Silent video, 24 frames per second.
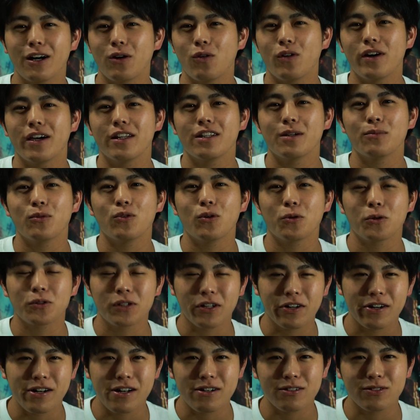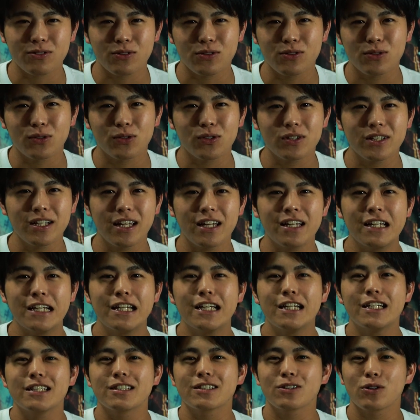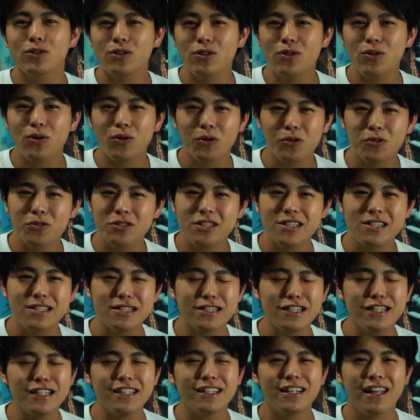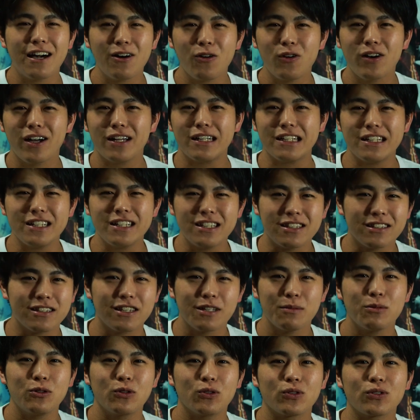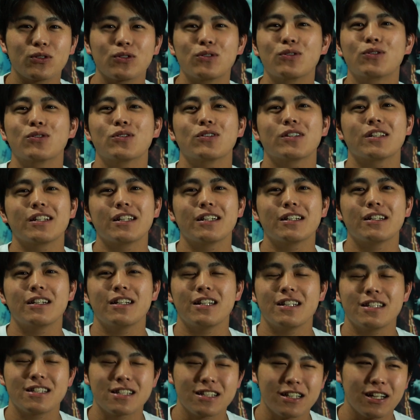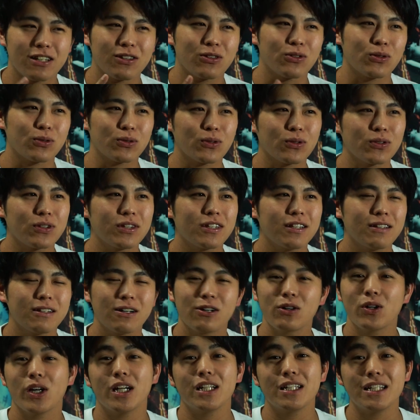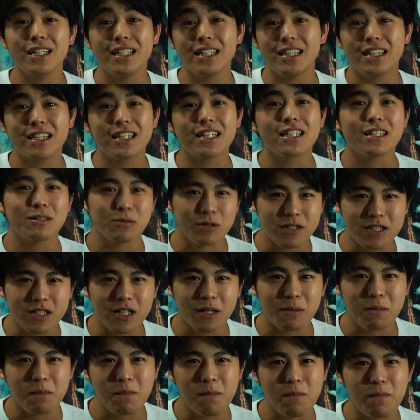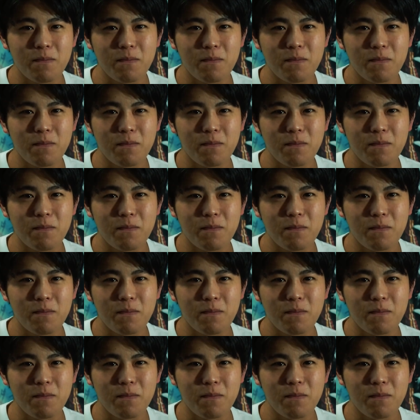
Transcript: 名古屋でも行われるということでそれを口実に名古屋に行ってみようということで、えチケットを取って名古屋に行ってきました、